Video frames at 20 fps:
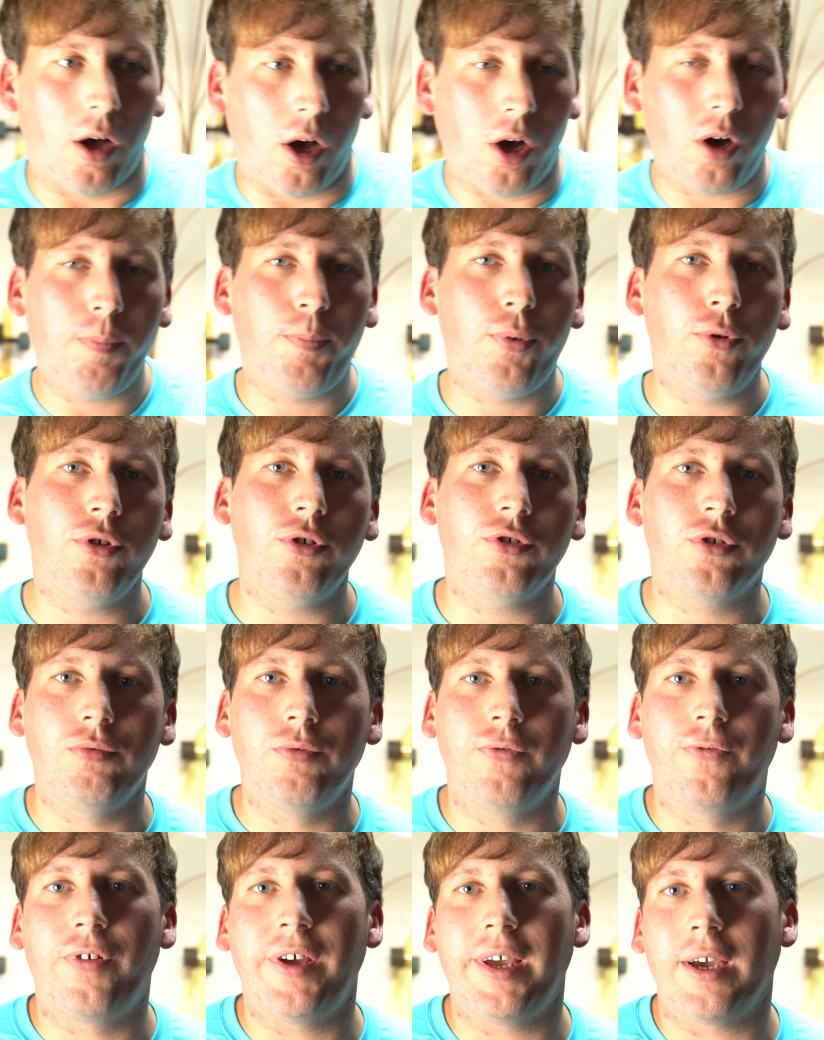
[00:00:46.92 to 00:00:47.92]
en plus de
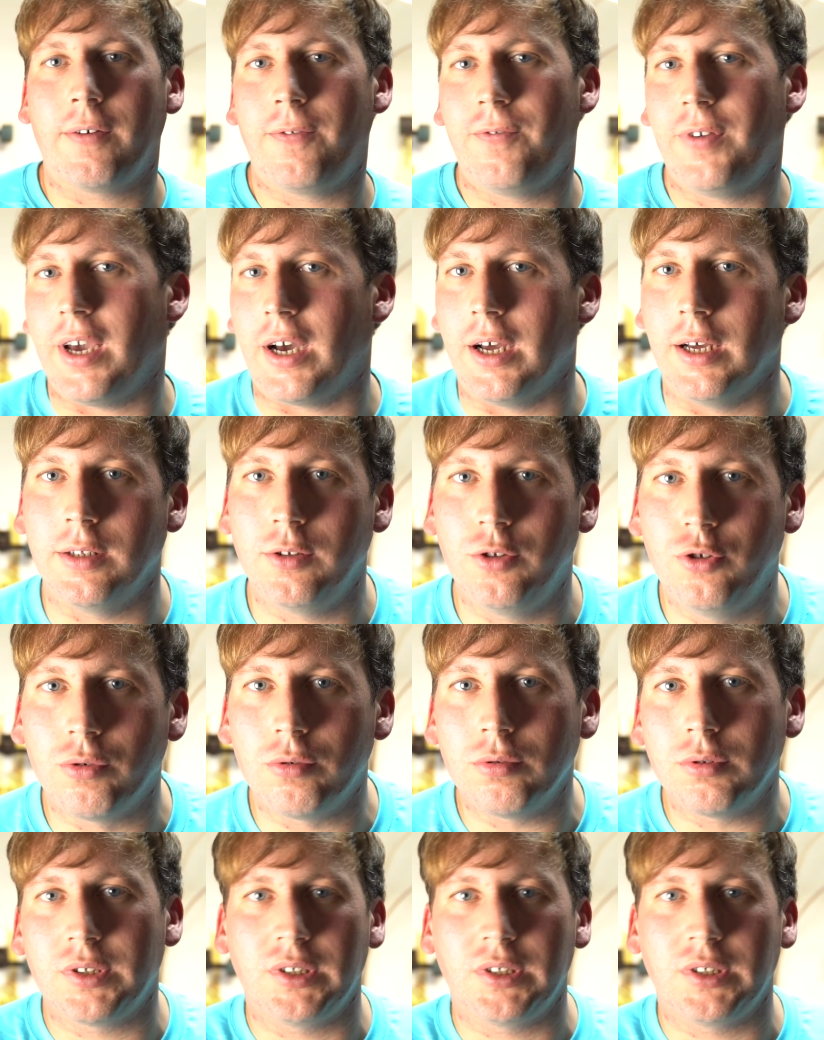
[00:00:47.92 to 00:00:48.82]
nous faire faire un don,